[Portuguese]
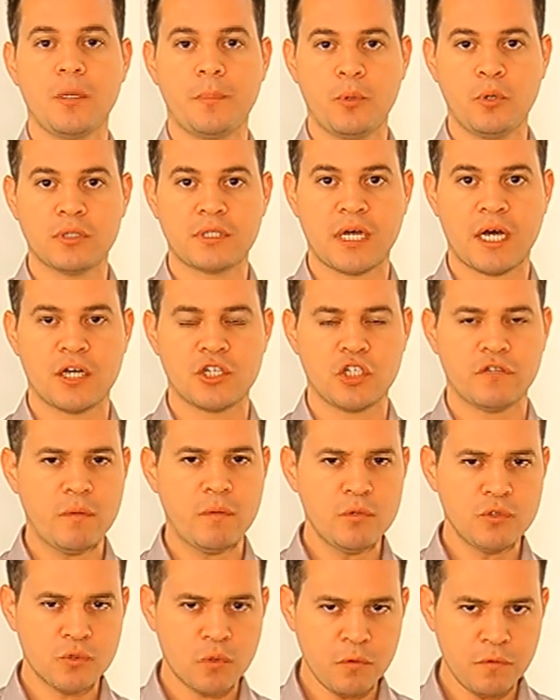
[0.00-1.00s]
reportagem.
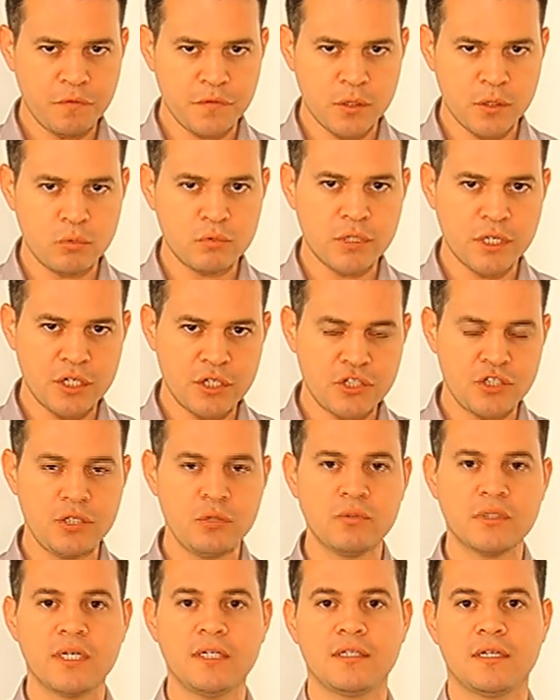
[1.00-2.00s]
Vamos conferir um
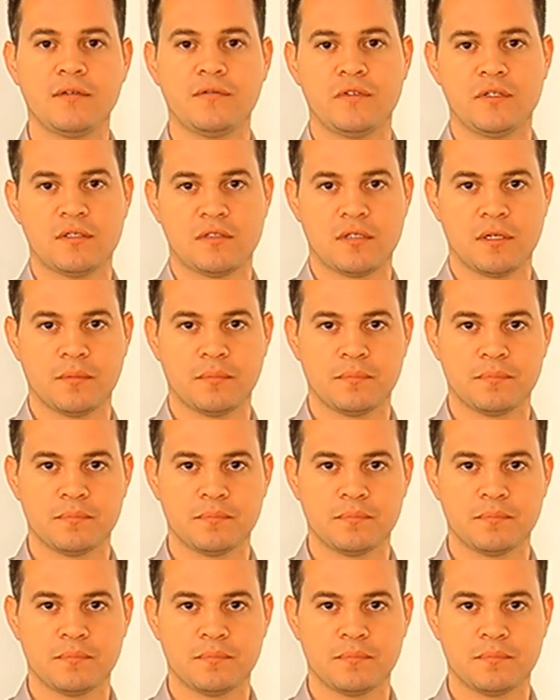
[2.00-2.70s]
trechinho da entrevista.